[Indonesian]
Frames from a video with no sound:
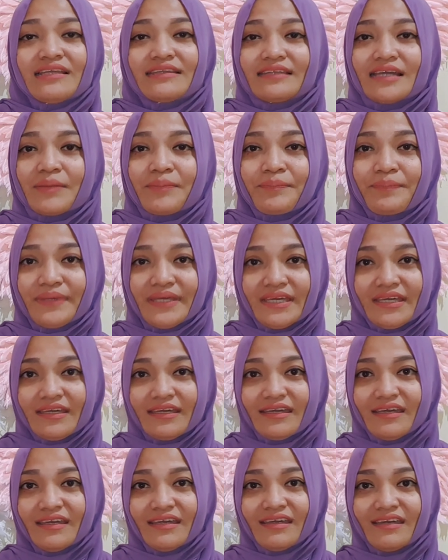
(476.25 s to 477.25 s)

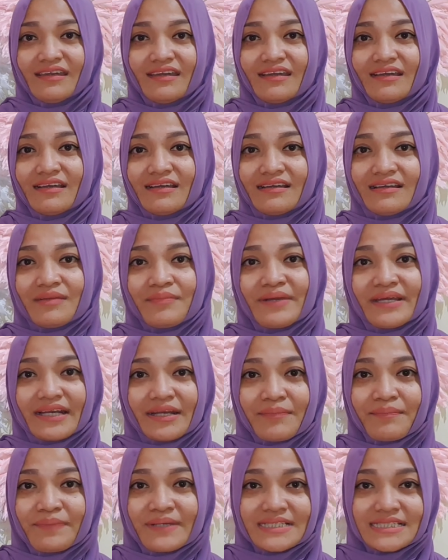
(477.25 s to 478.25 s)
tapi
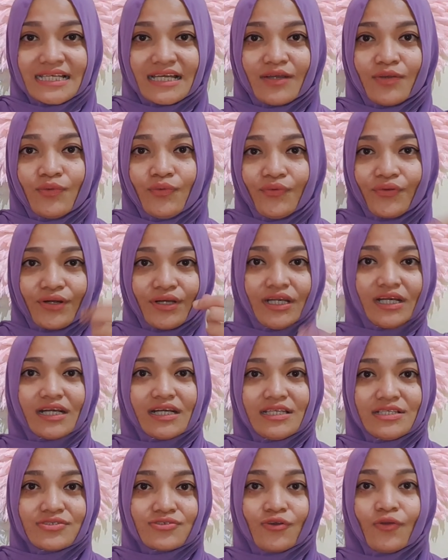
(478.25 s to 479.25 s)
kemarin pas aku order
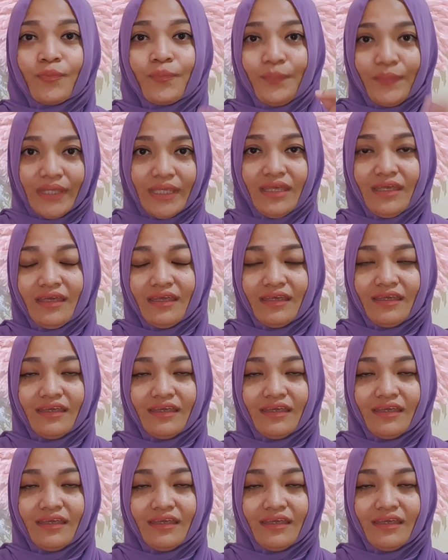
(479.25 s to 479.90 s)
di Shopee